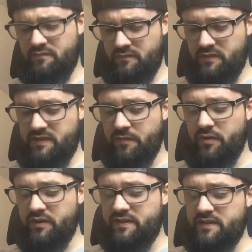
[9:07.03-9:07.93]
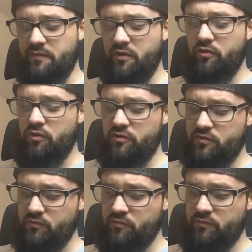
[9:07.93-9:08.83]
Ça bug, si ça bug, relance
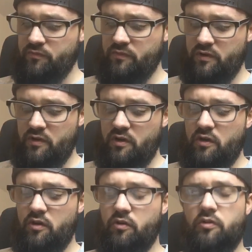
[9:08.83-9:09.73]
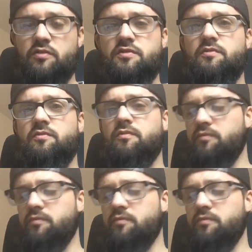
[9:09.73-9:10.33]
ton... Relance ton...